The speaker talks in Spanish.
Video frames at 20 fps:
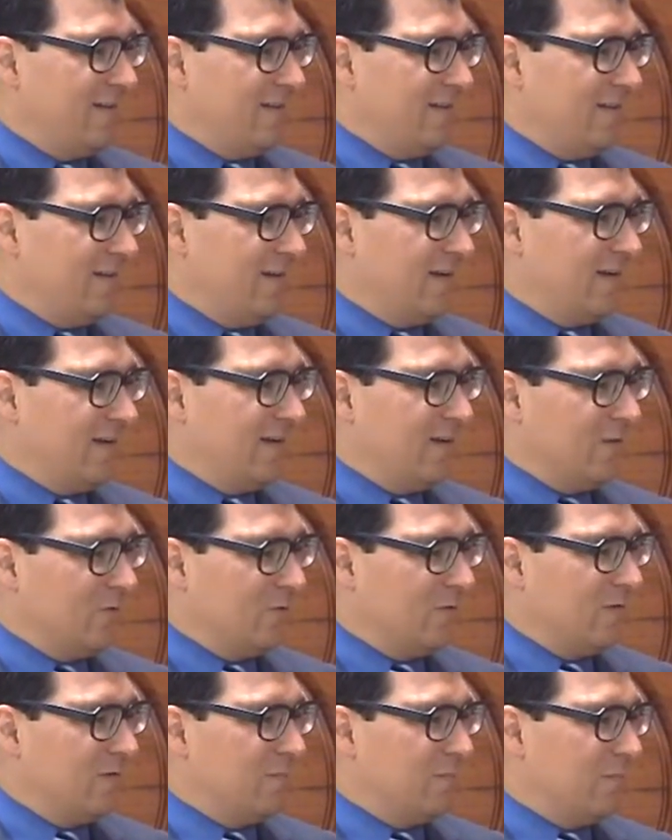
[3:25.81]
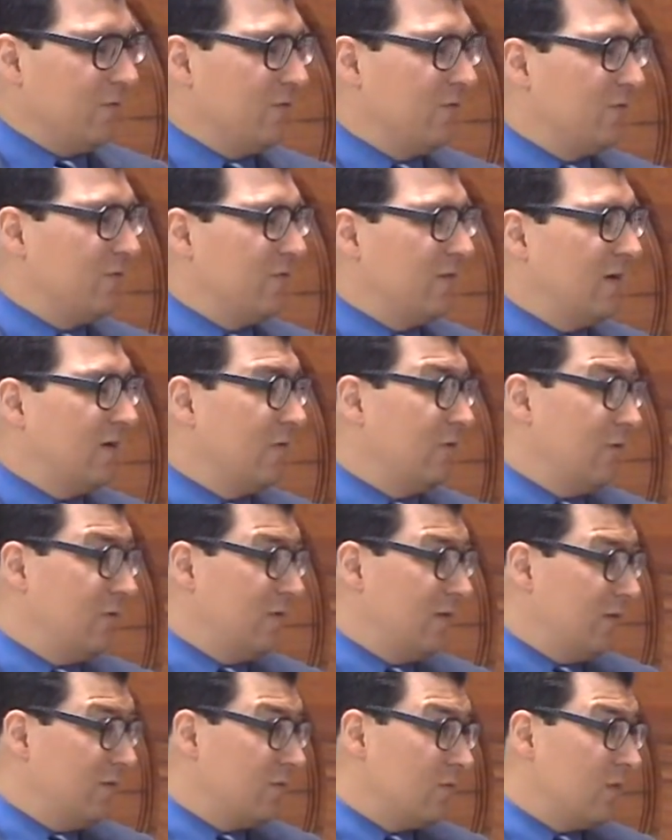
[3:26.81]
técnicos en producción
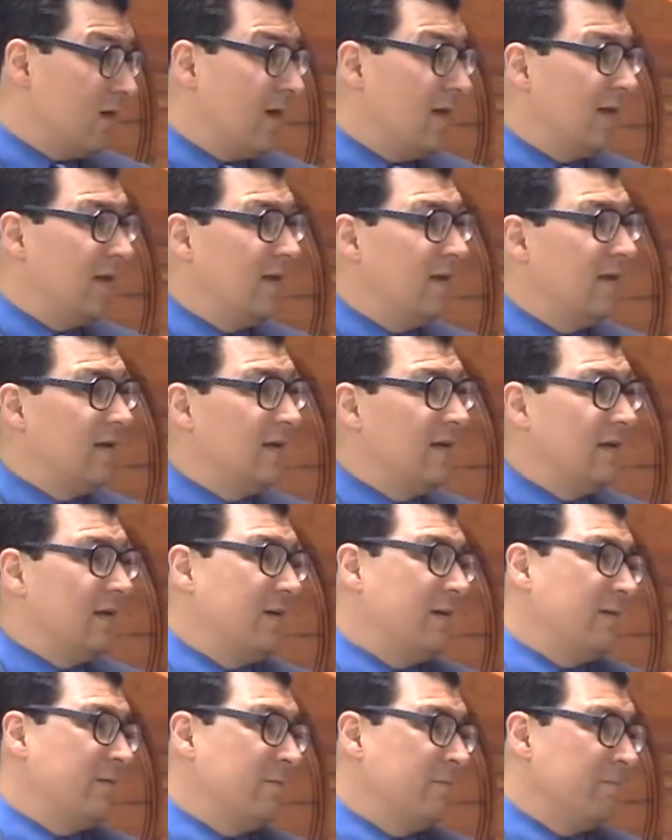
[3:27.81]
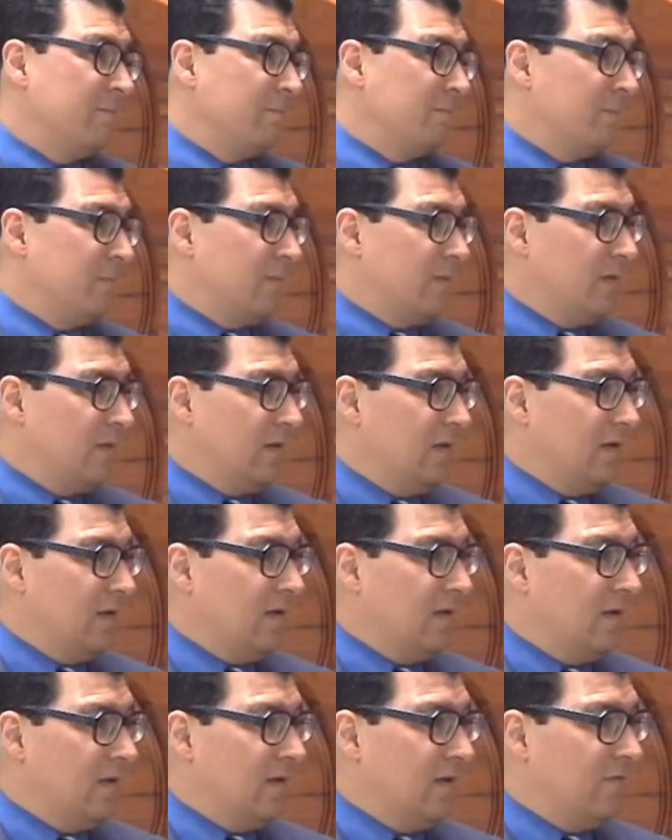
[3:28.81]
audiovisual, eh,
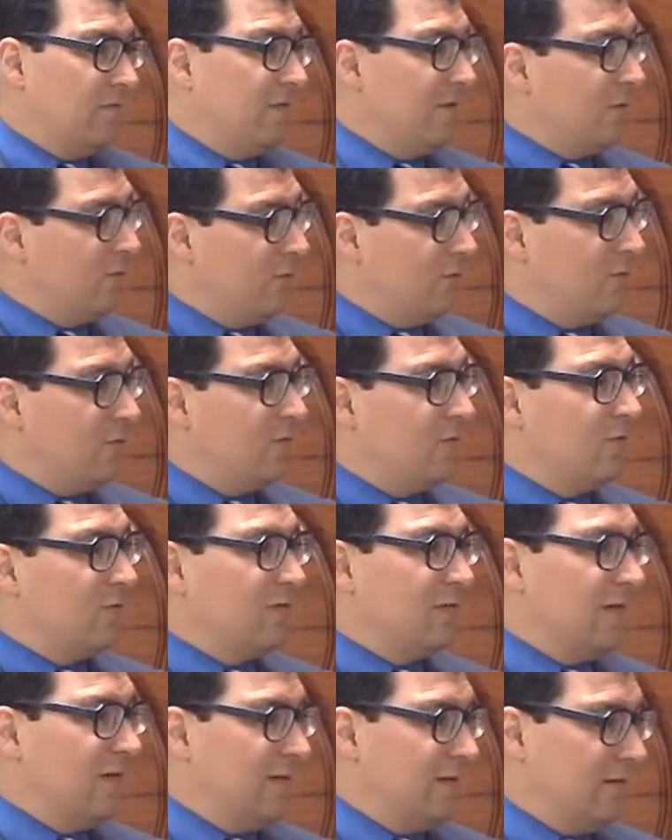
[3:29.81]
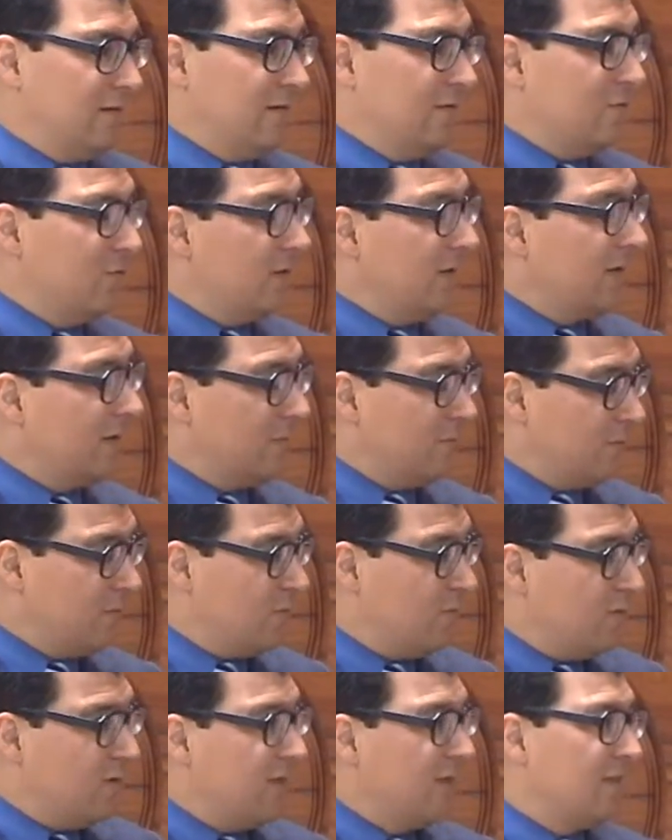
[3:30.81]
eh, filólogos. Es, un
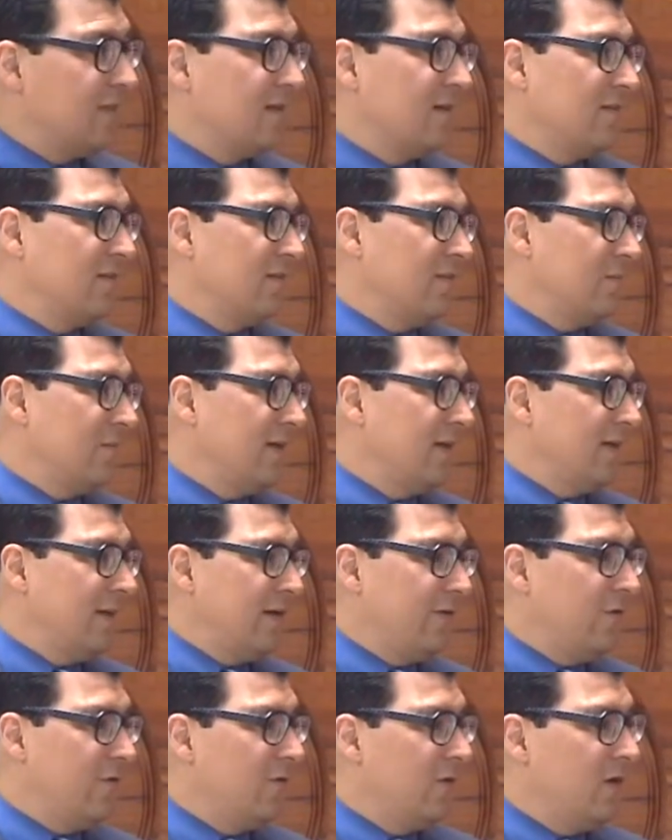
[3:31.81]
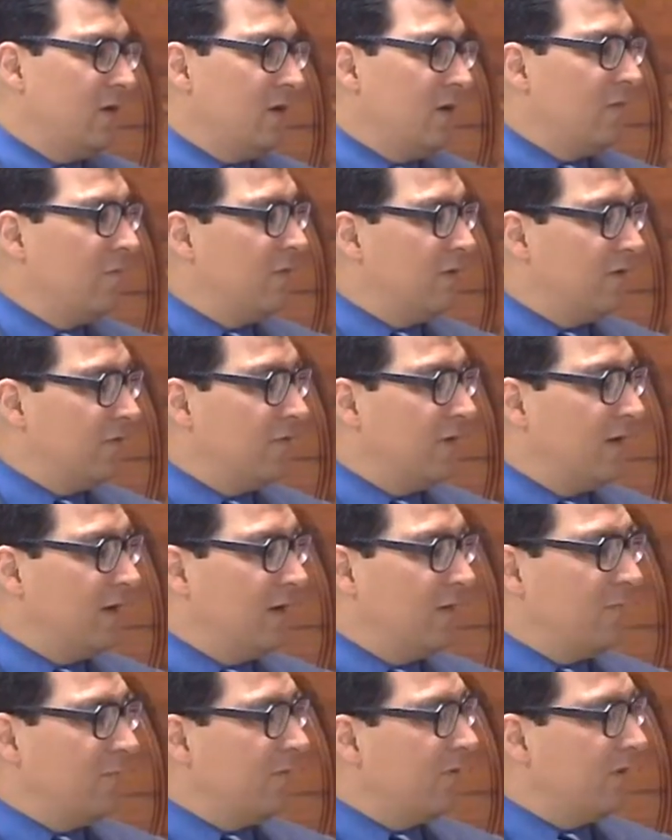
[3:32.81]
equipo muy interdisciplinario, pero es un
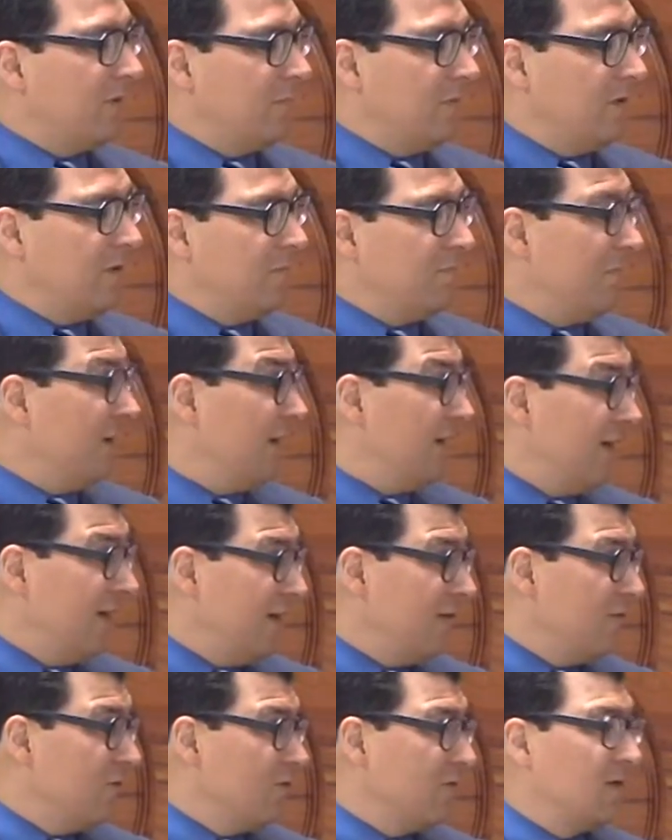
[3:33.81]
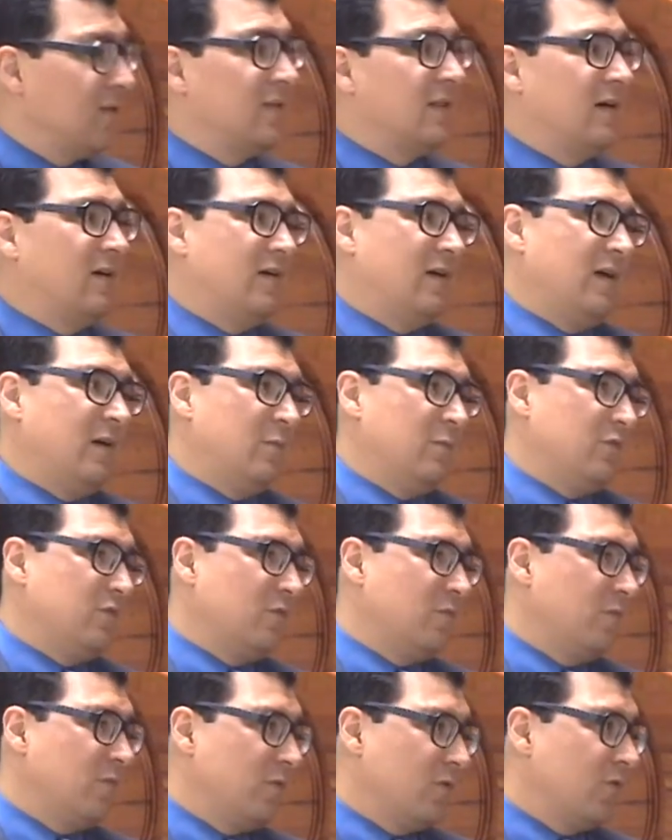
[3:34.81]
equipo también pequeño,
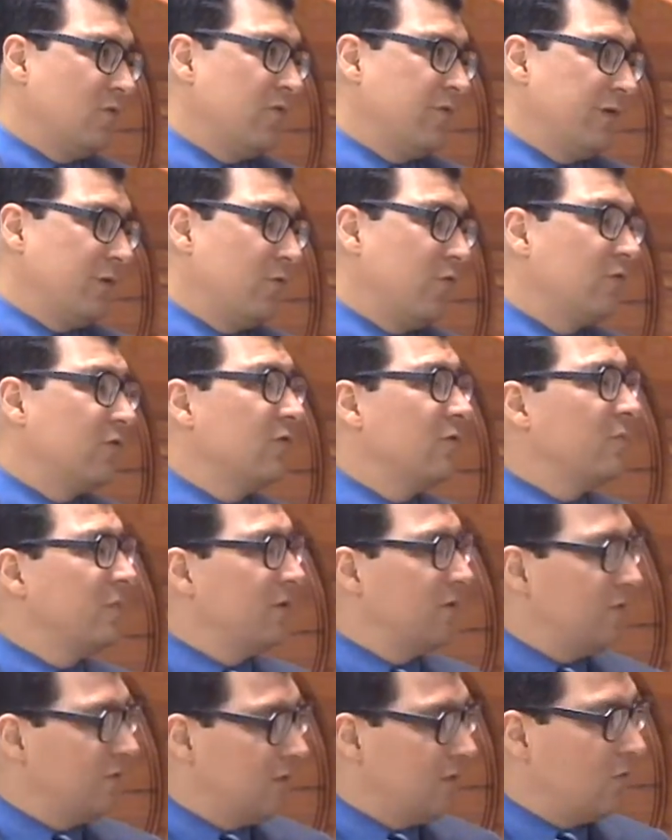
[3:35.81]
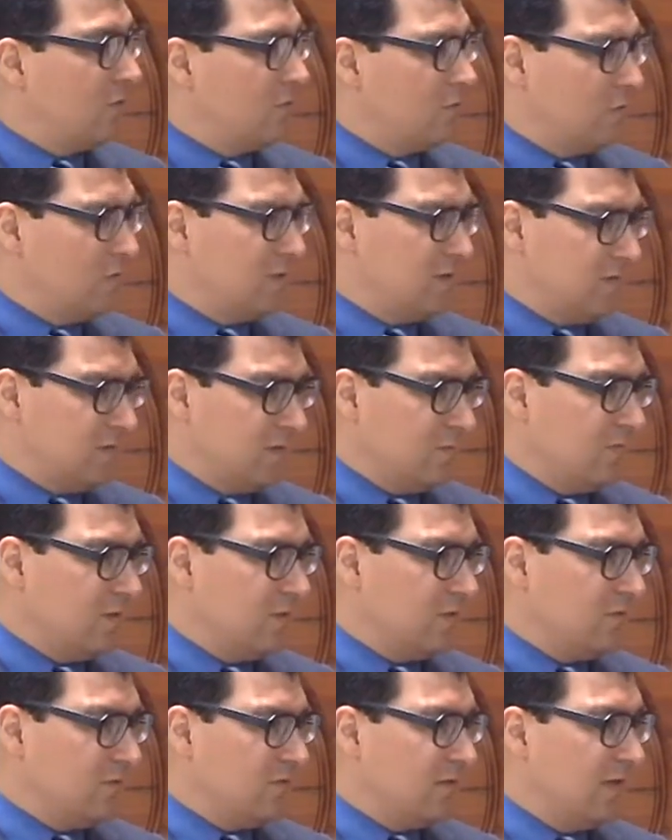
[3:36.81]
trabajamos con pocos recursos, pero sí con muchísimo
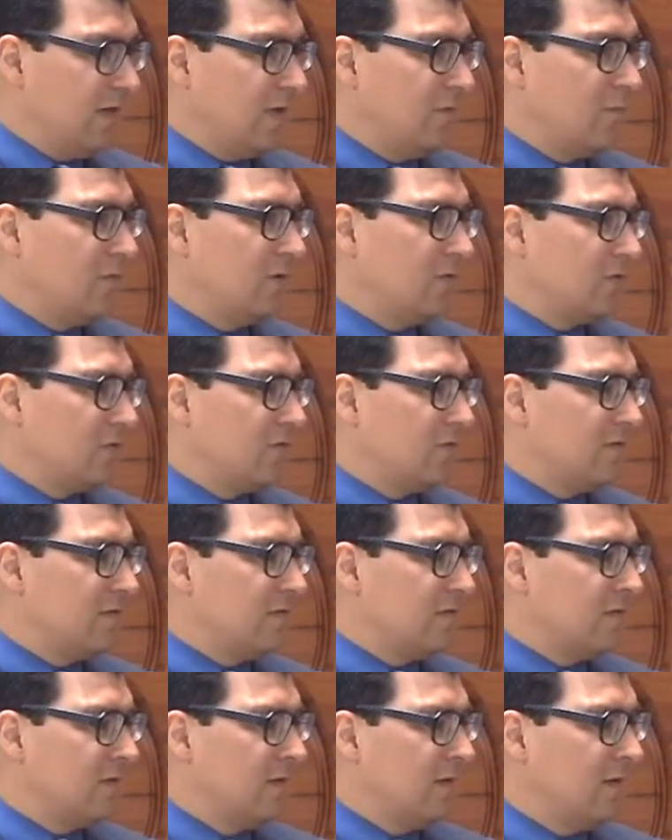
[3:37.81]
entusiasmo. Entonces